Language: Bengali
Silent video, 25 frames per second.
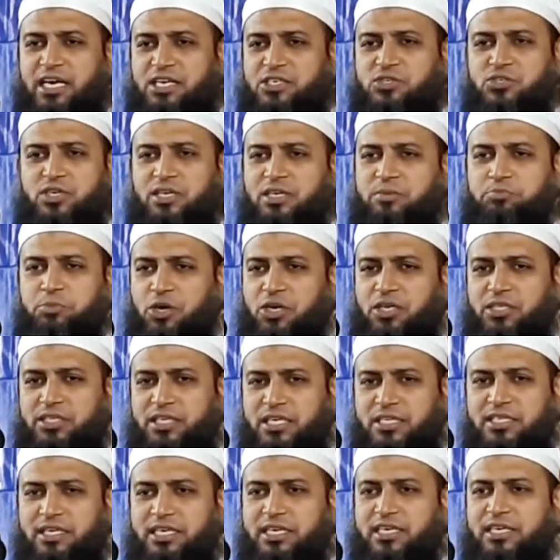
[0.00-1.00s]
আসলে
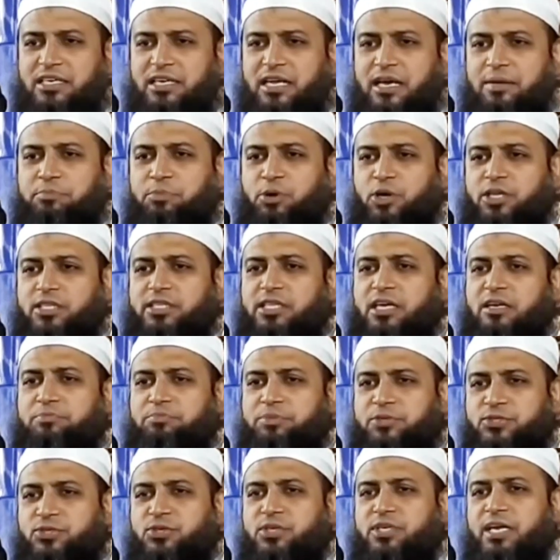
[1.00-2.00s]
পর্দা থেকে না পর্দার
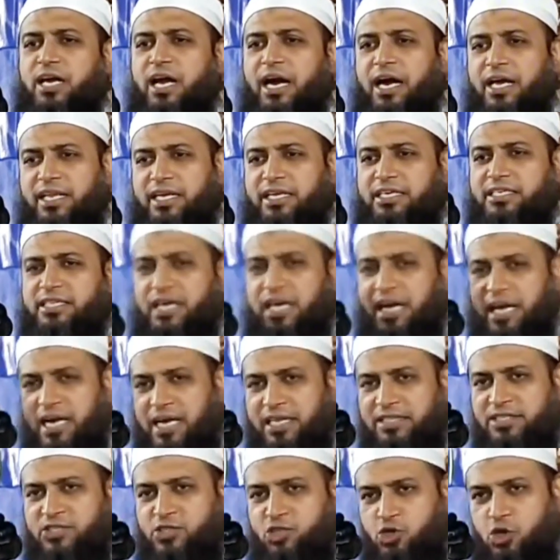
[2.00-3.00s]
পিছনে আরেকটা
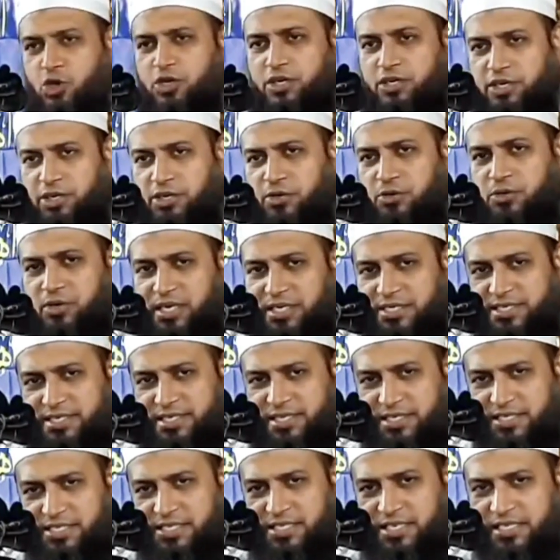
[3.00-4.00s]
হাত সক্রিয়
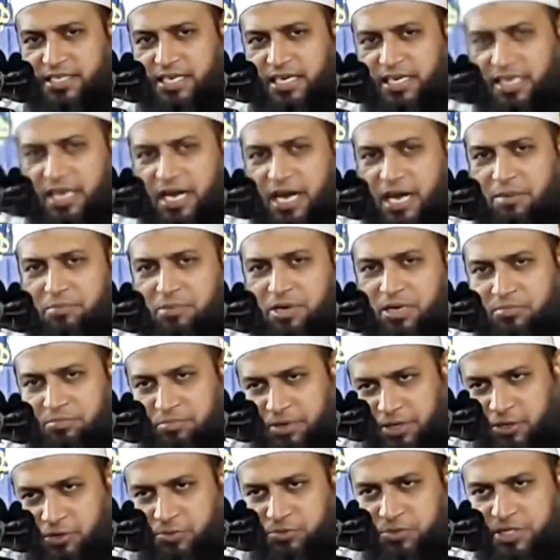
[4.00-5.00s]
আছে সেটা আমার
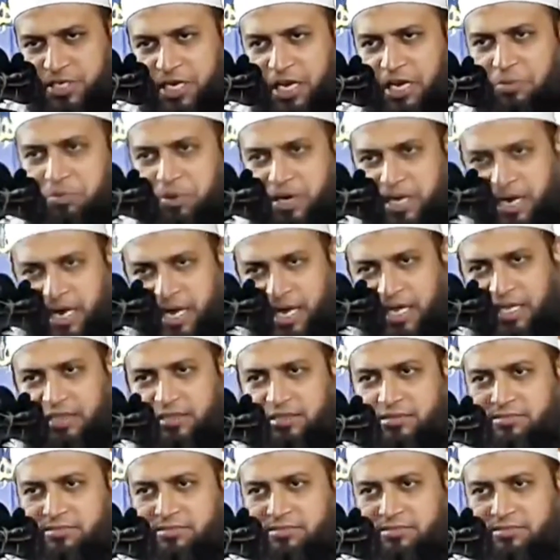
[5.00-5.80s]
বেগম সাহেবার হাত